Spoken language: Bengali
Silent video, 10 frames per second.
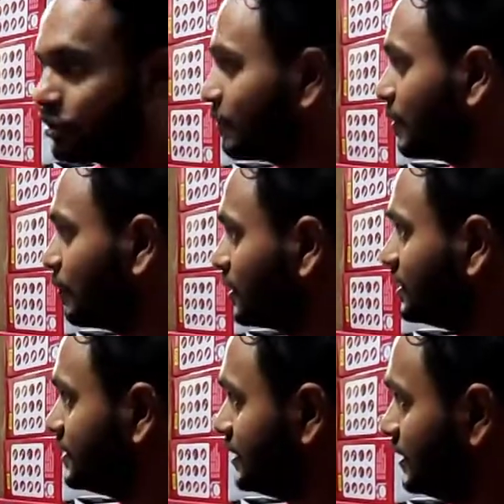সেটা আমরা বলে
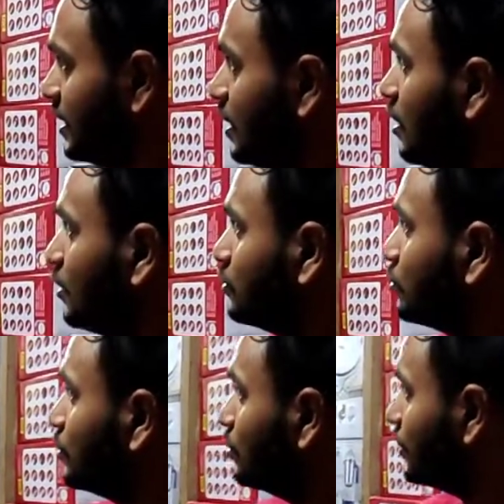দিচ্ছি
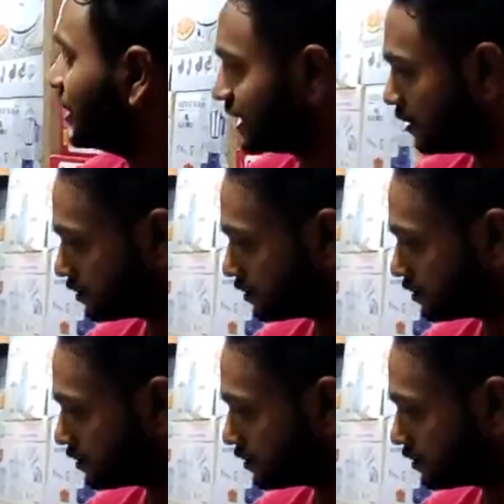তো এটা